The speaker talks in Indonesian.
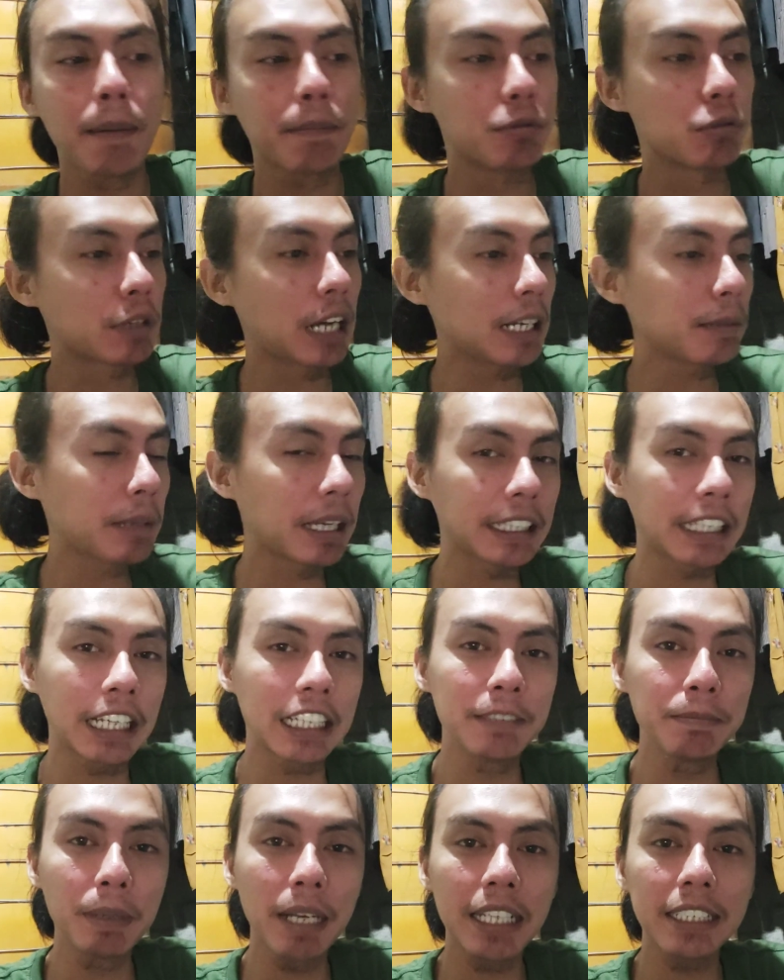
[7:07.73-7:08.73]
bukan
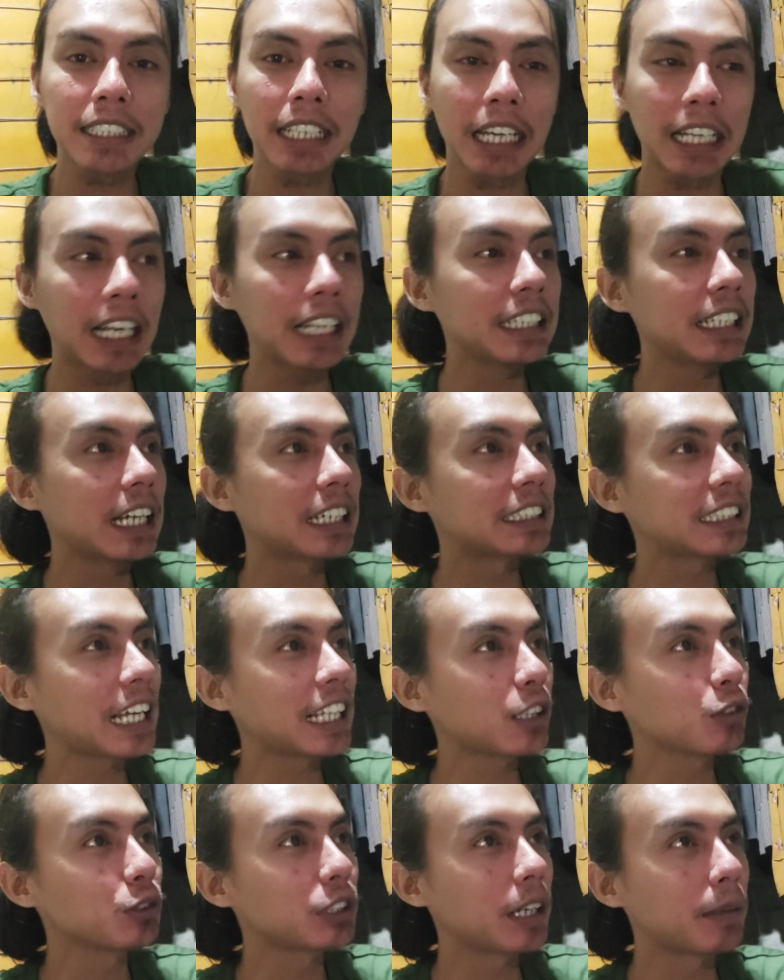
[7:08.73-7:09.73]
materi pelajaran yang
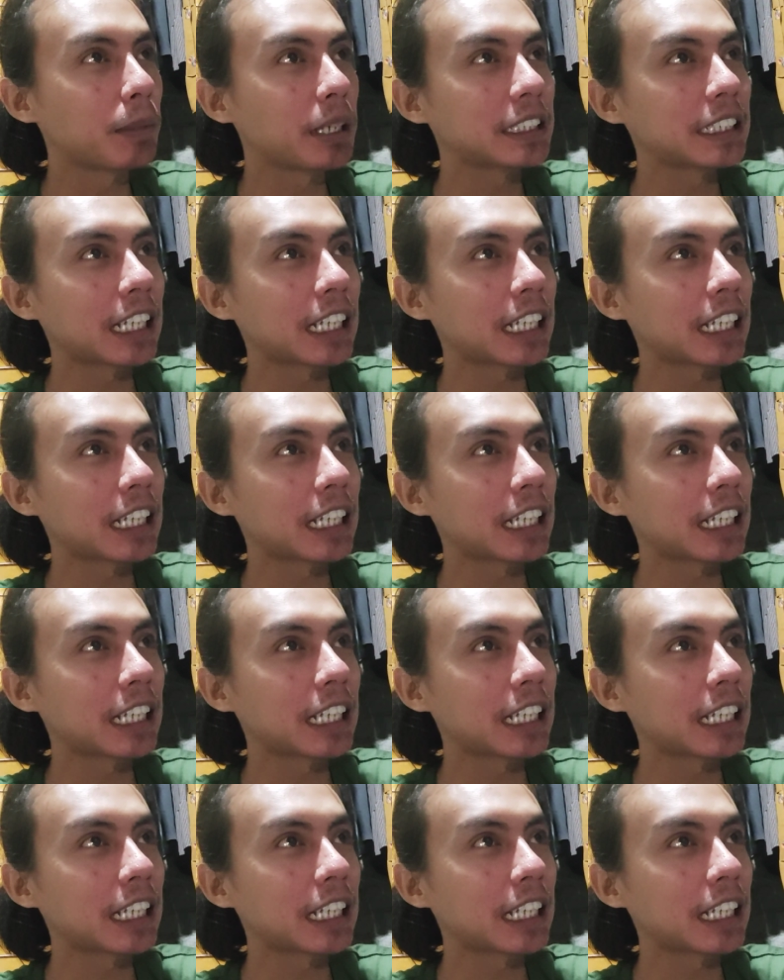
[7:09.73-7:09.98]
satu tambah